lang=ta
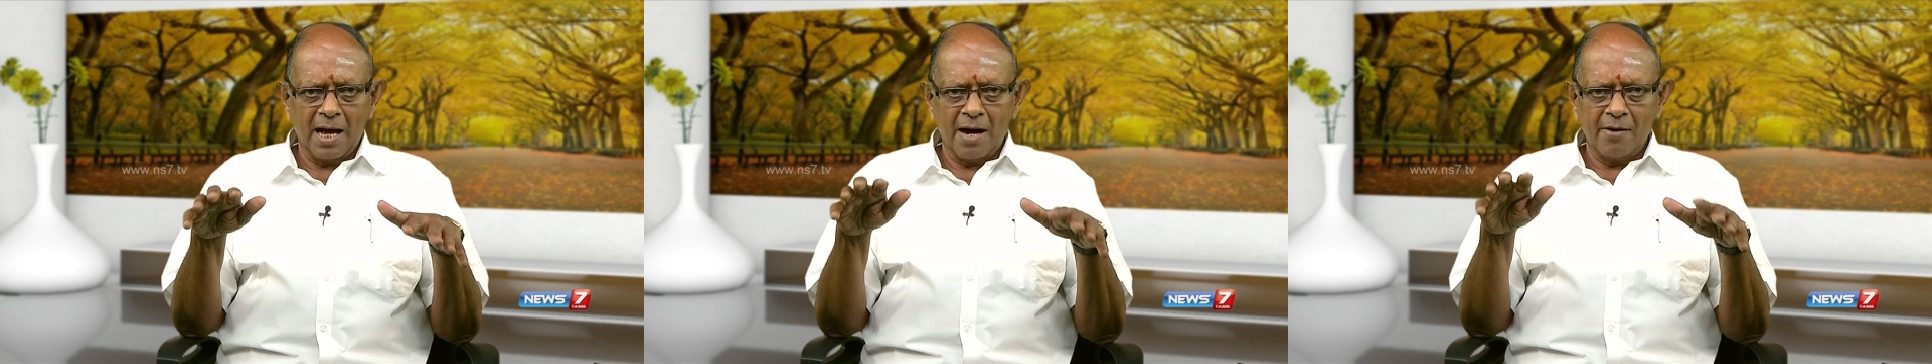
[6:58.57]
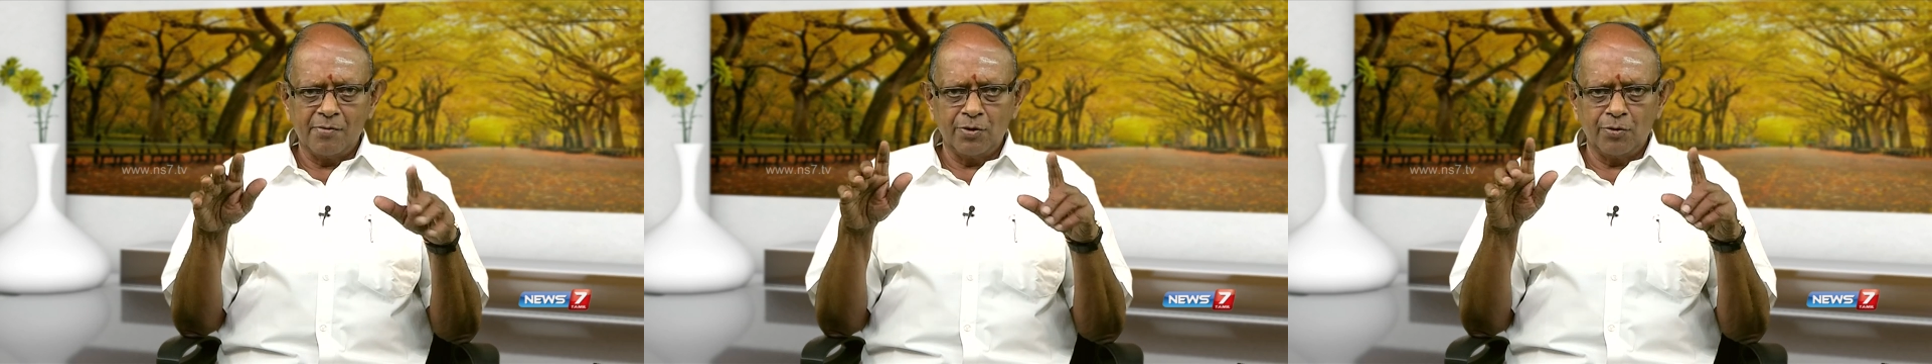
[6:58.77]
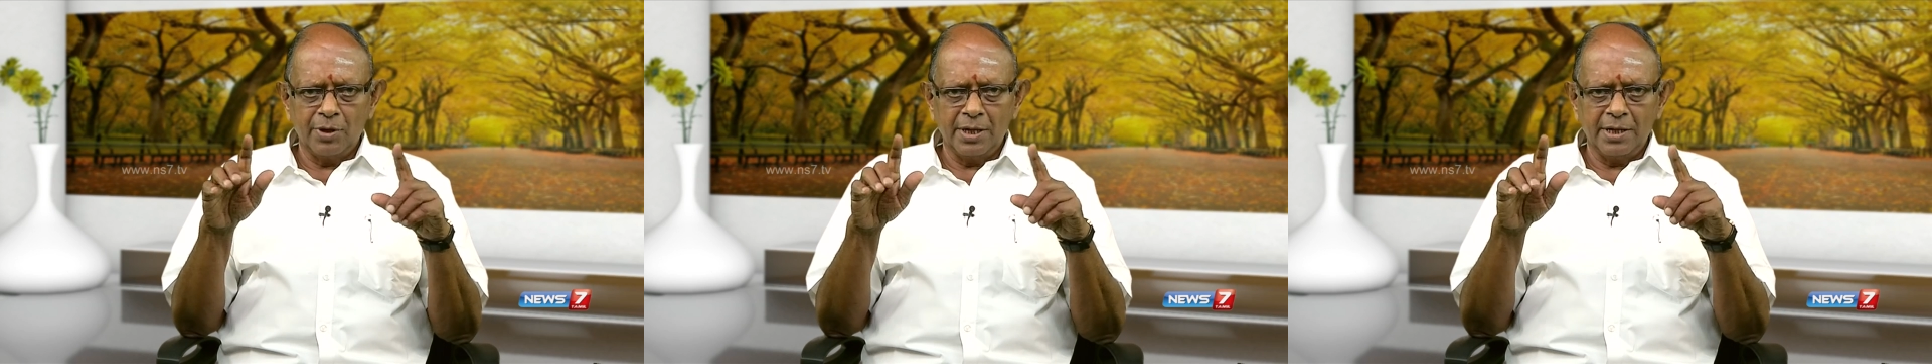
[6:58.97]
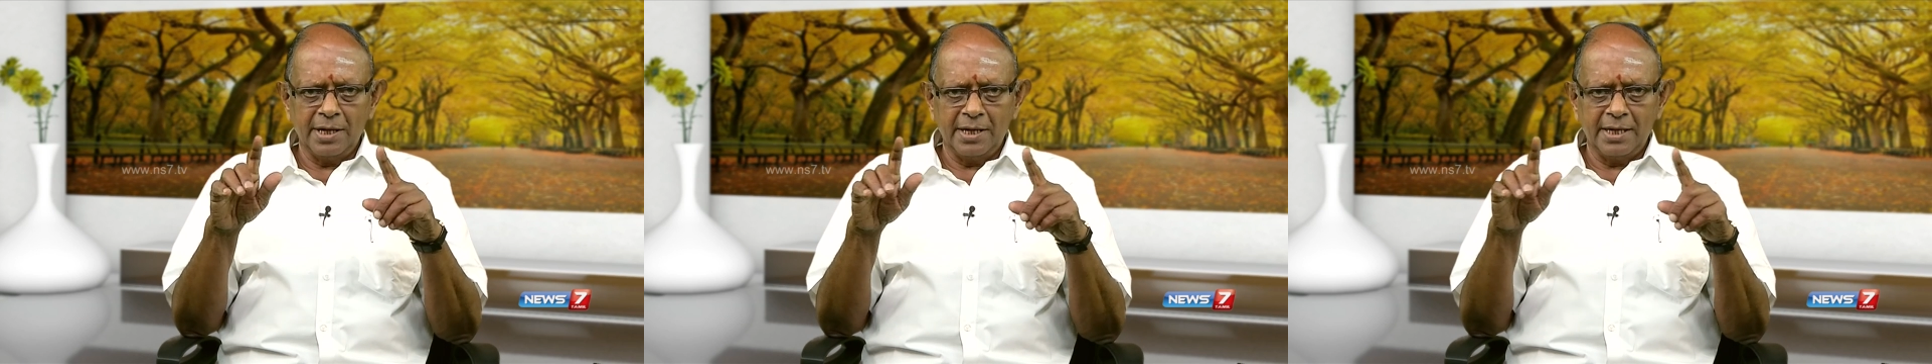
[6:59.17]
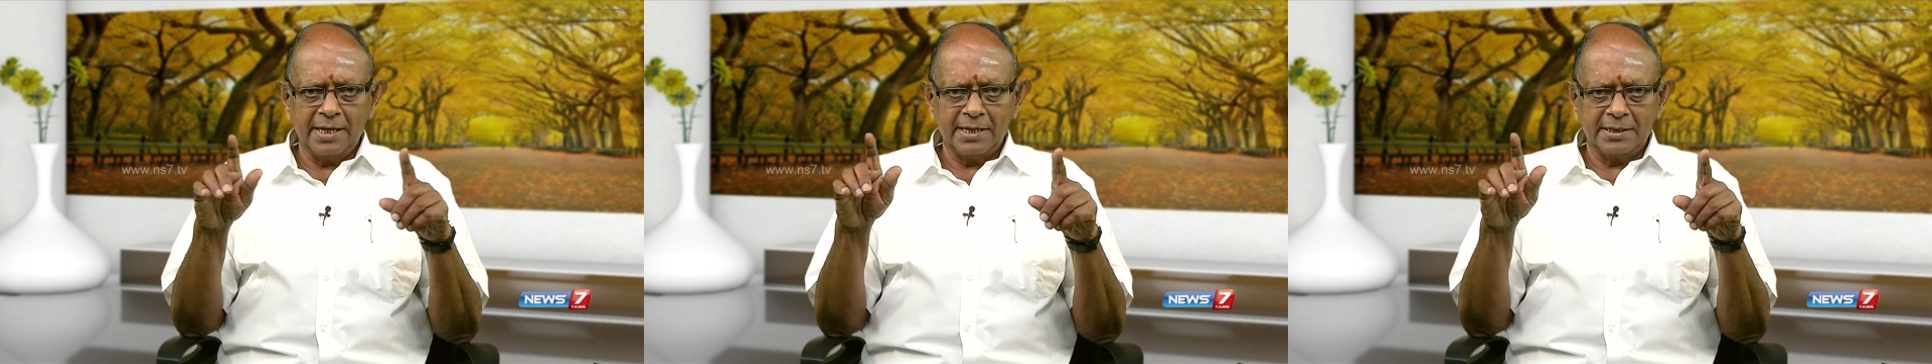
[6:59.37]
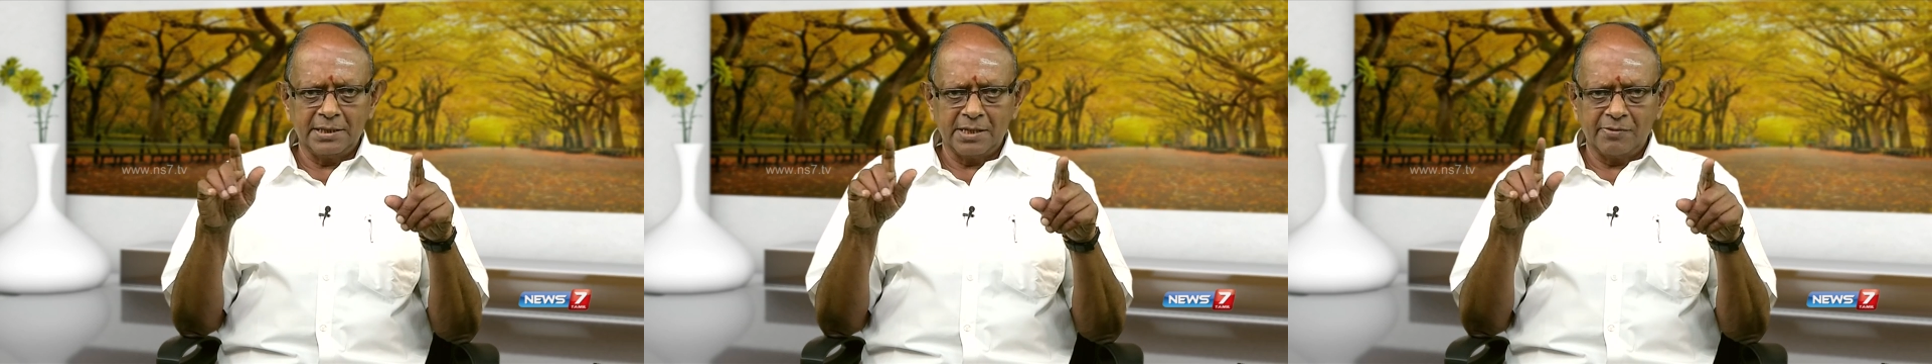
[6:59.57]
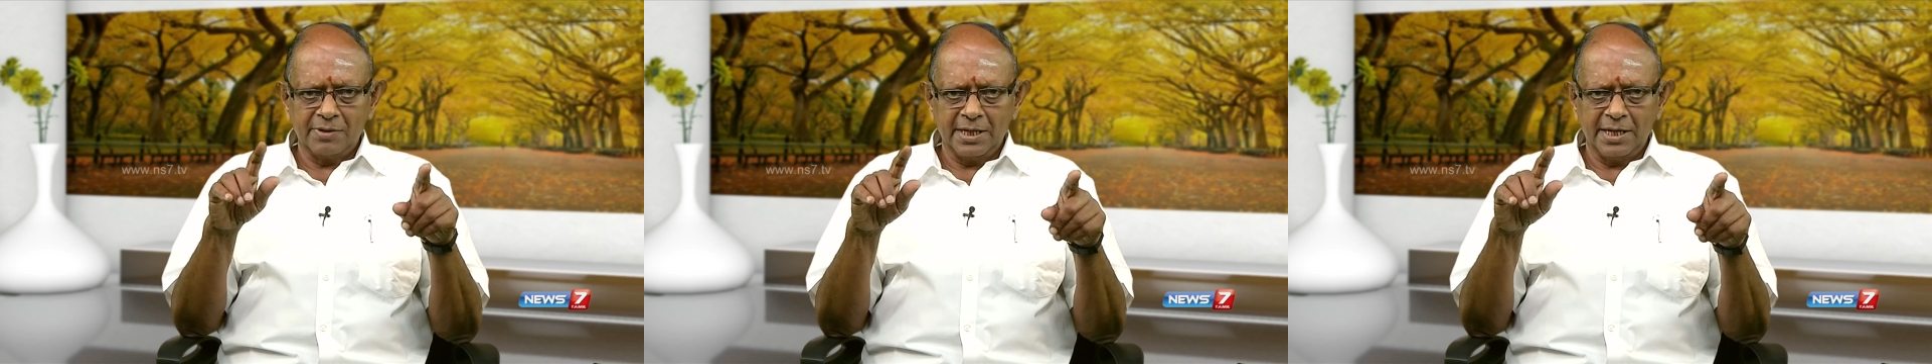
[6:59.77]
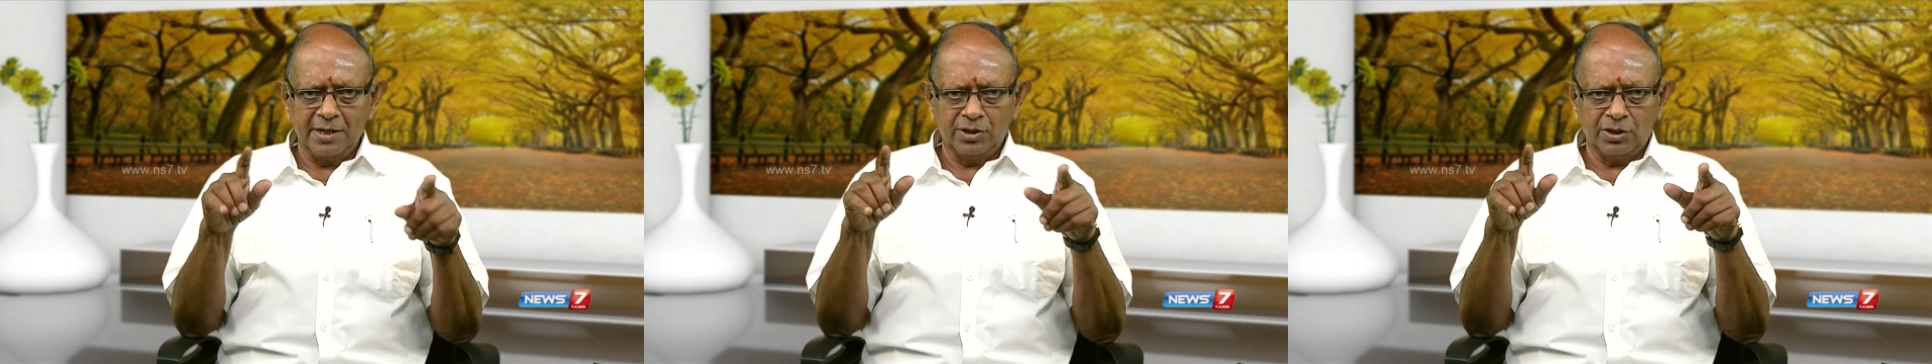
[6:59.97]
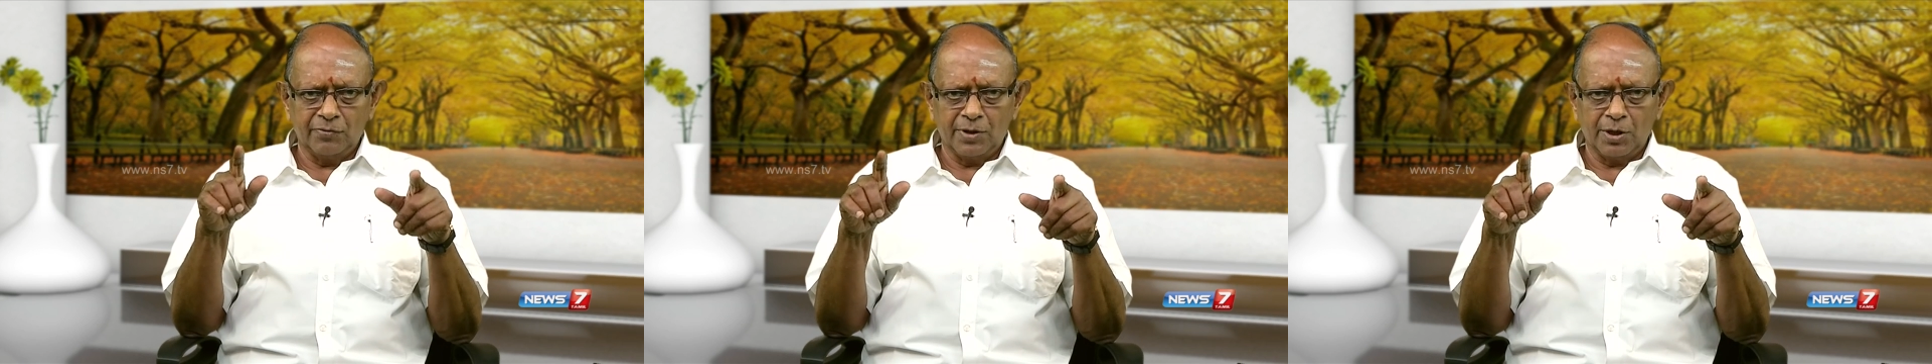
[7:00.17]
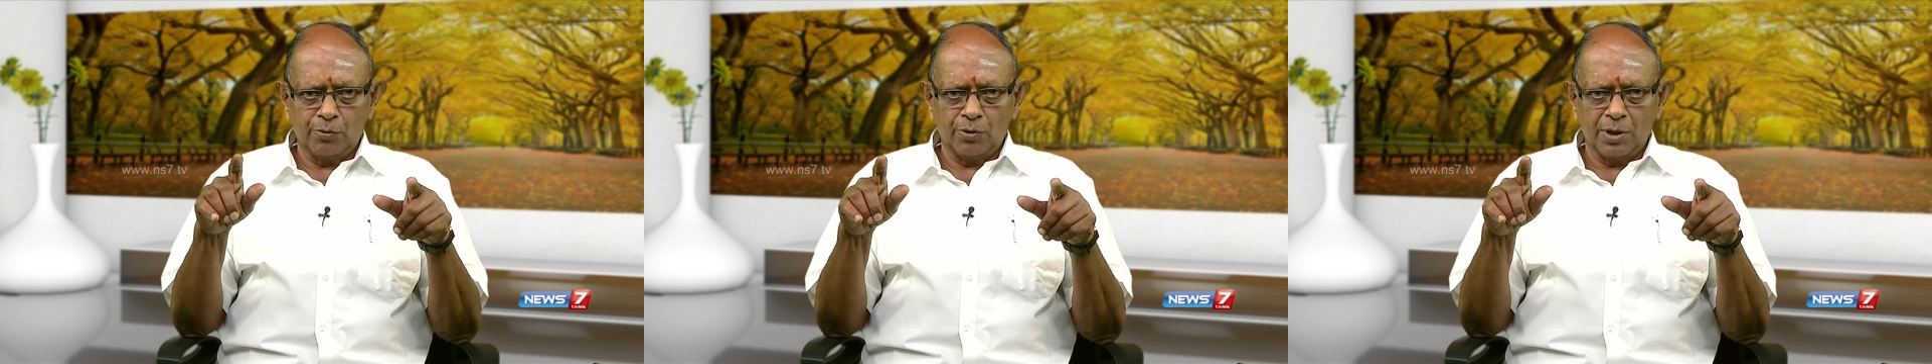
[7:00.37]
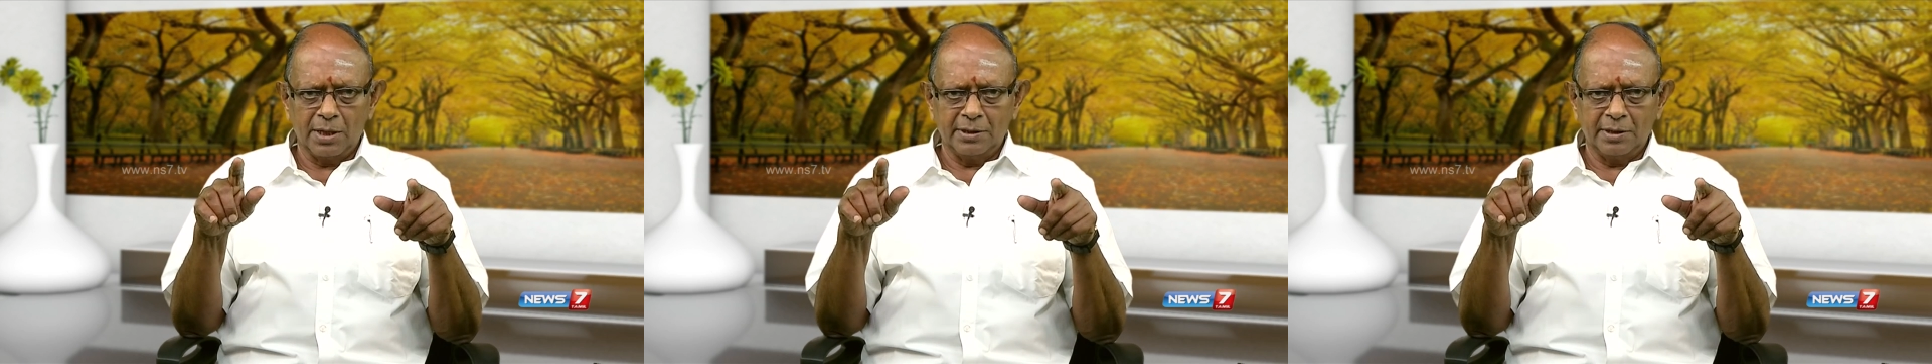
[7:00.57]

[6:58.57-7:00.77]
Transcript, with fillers: அவனுடைய எரிகதிர் அவனை எரித்துவிடக்கூடாது